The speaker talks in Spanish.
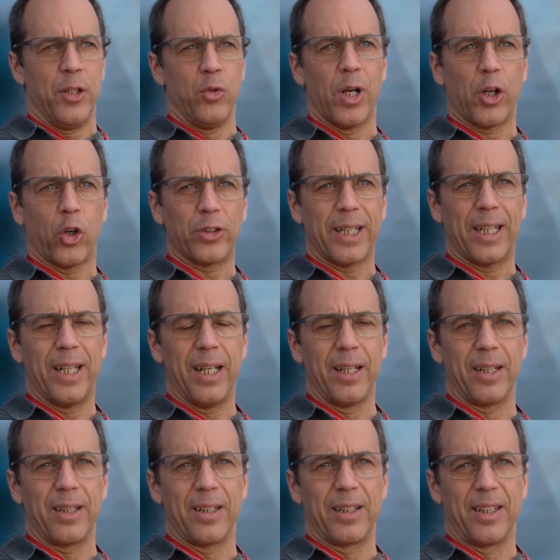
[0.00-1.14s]
y una cosa
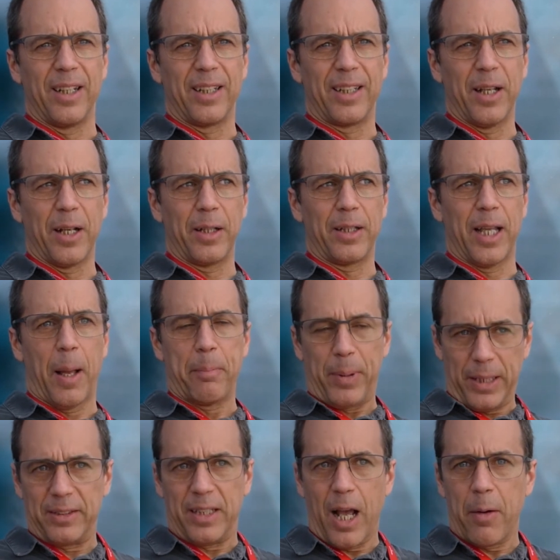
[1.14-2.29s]
que, que, que,
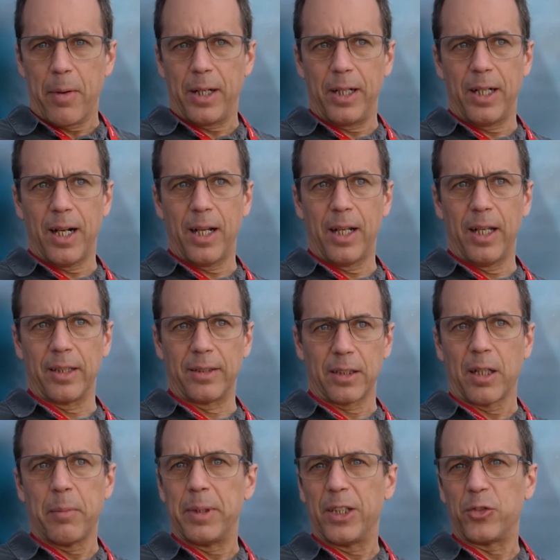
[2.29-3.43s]
apreciaban era
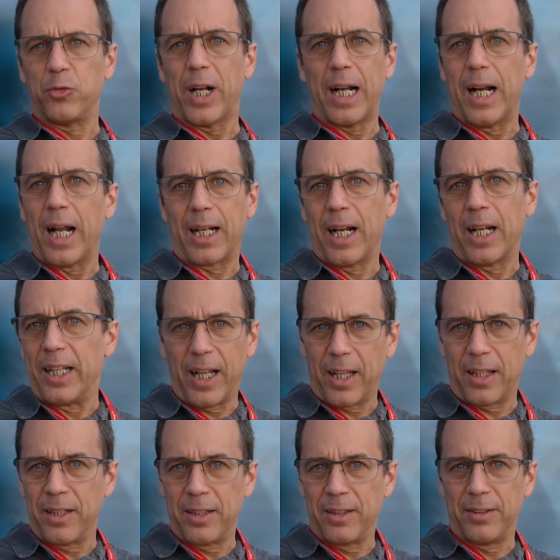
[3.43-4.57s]
exactamente la
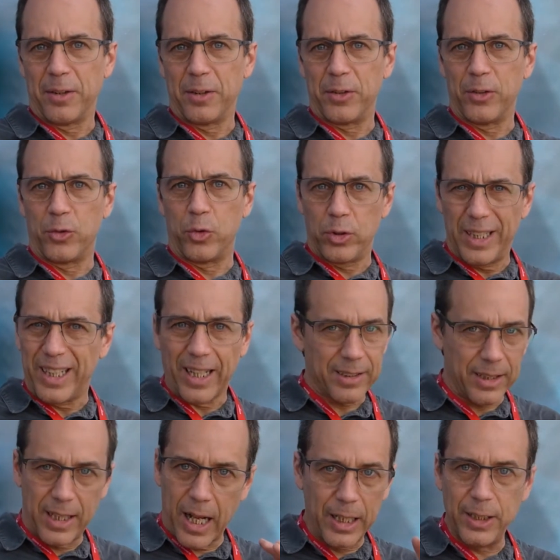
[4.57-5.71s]
claridad. Dice, tú tenías
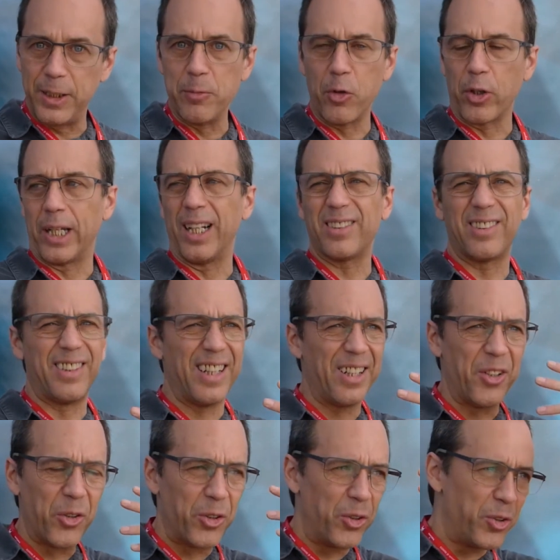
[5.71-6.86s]
clarísimo lo que querías
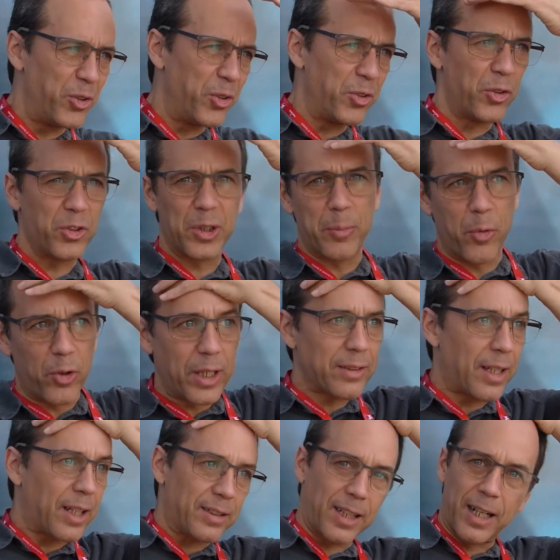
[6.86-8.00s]
hacer, no, no te
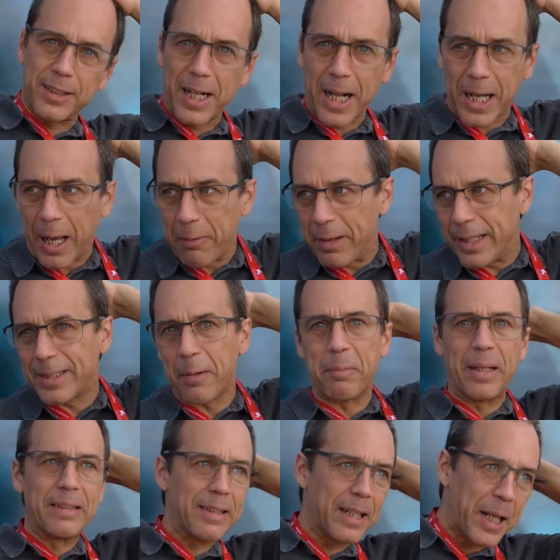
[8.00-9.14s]
ponías a rascarte la cabeza, a
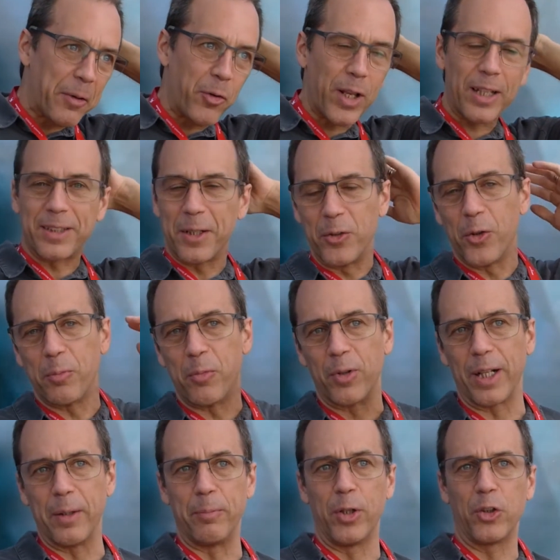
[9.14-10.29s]
pensar qué voy a hacer, no,
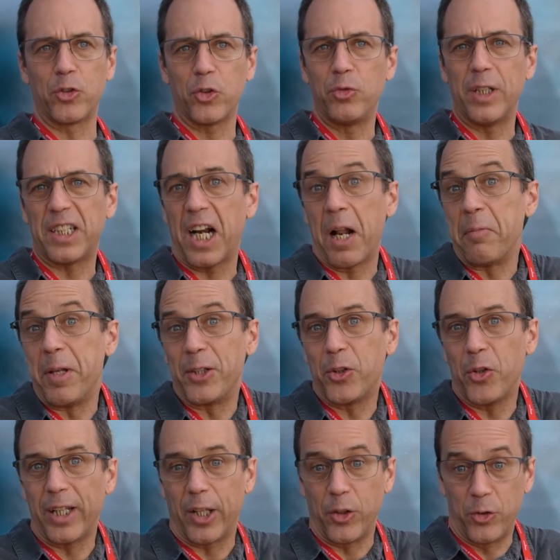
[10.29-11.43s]
pero eso es un
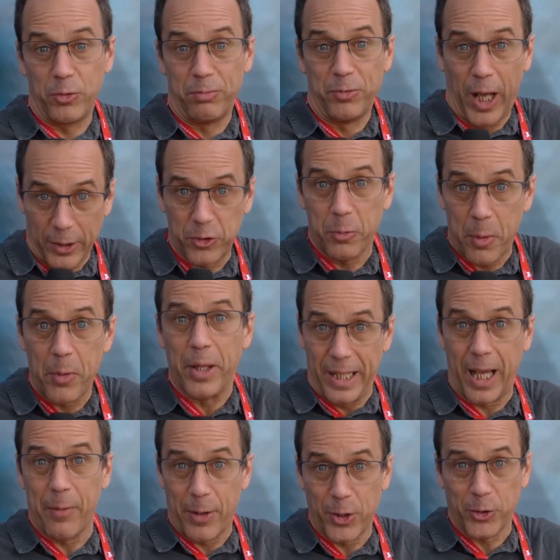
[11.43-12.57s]
entrenamiento de que a eso me
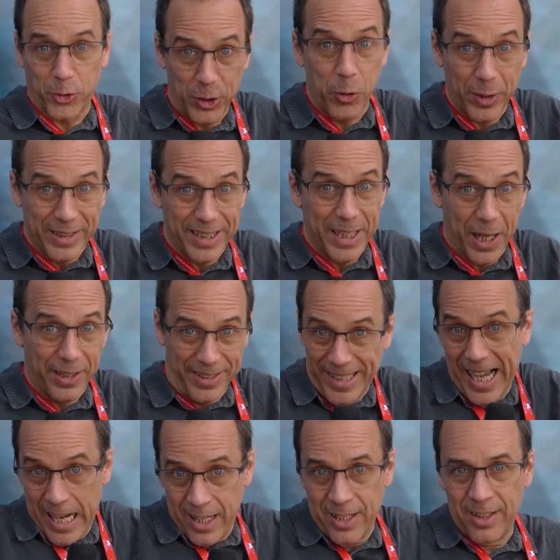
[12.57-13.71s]
dedicaba yo, eso sí lo hacía
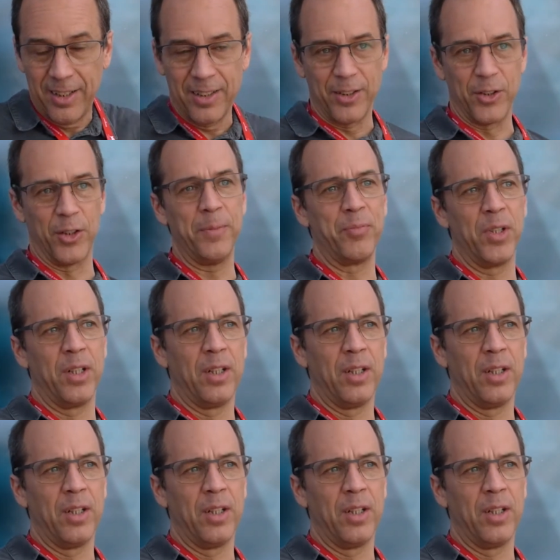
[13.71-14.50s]
ya, ¿no?